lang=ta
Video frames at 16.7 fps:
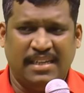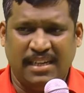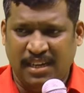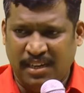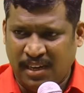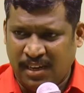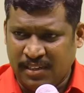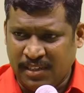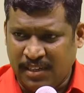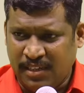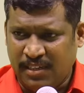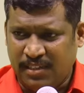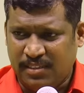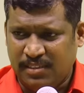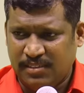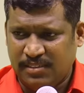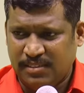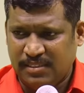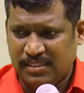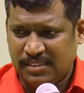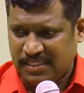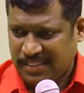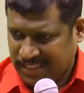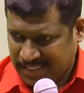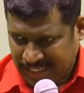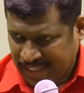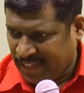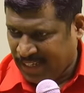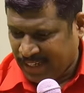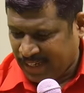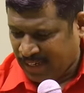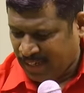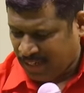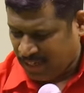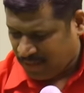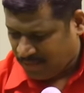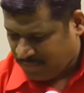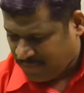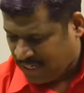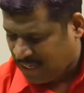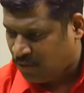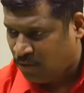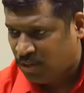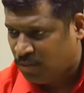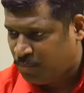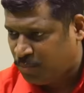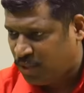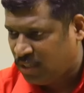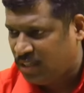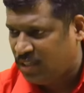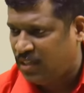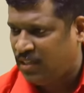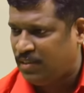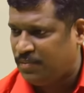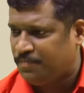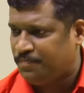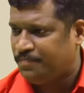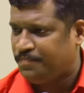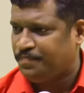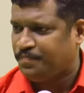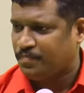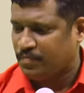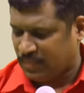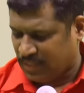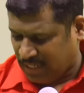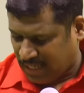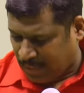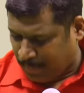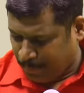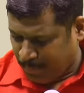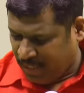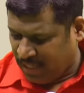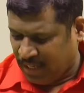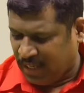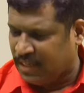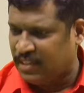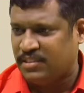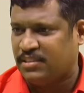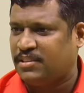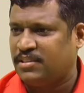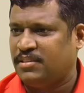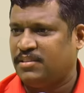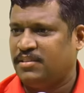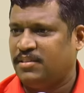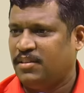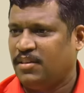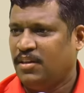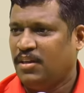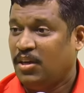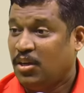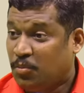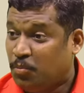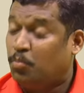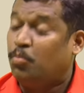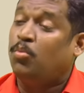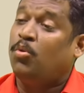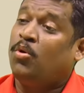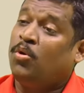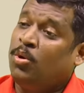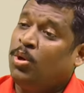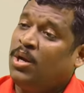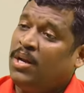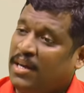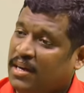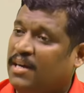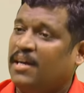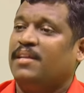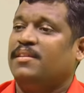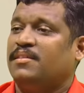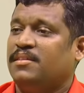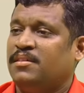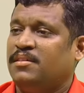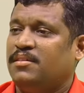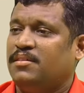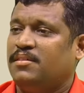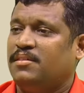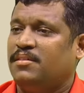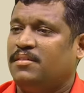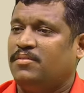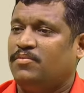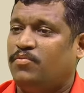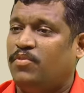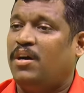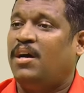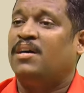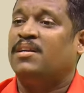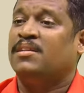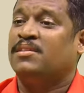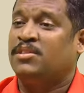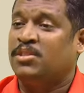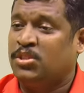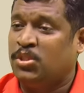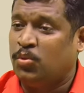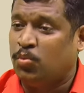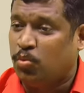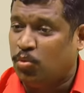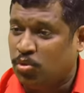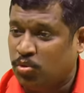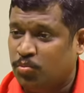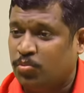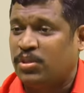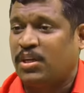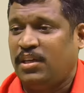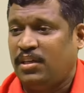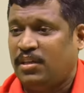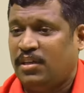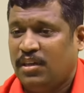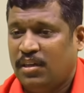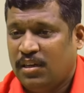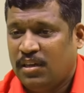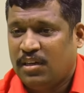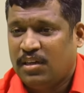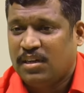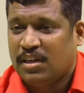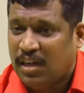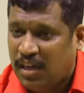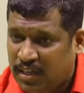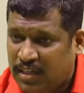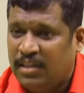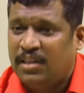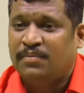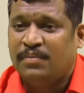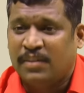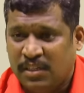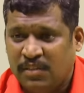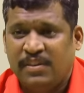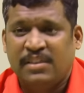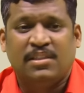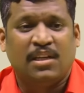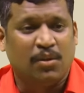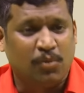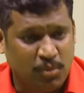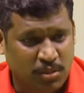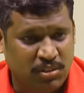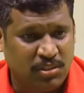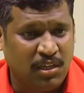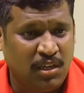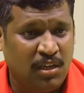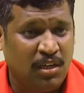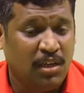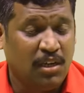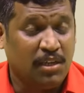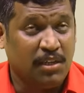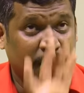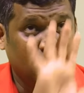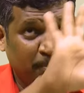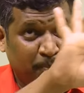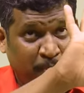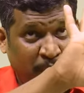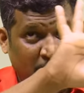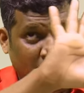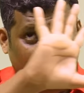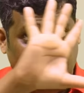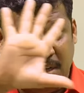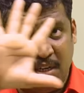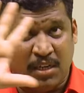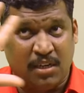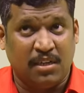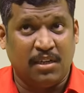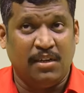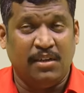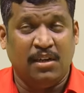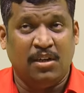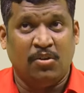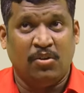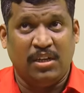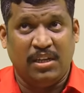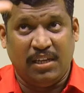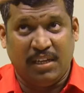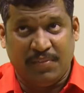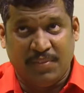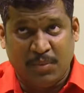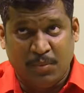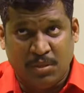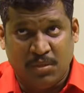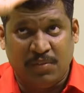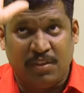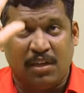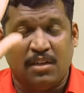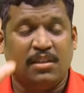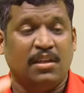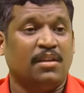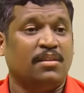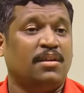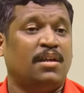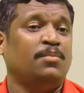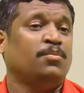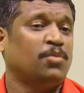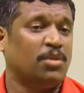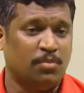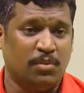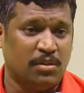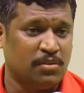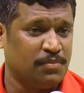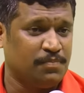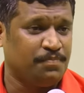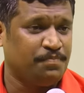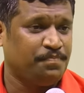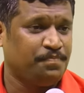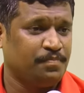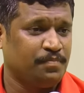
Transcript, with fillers: கீழா நெல்லி செடியை வேரோடு பிடுங்கி அம்மியில் அரைச்சி மோரில் கலந்து வாரத்துக்கு ஒரு முறை காலையில் வெறு வயிற்றில் குடித்தா எப்பேற்பட்ட கண்ணில் உள்ள எந்த ஒரு வியாதி இருந்தாலும் குணமாகும்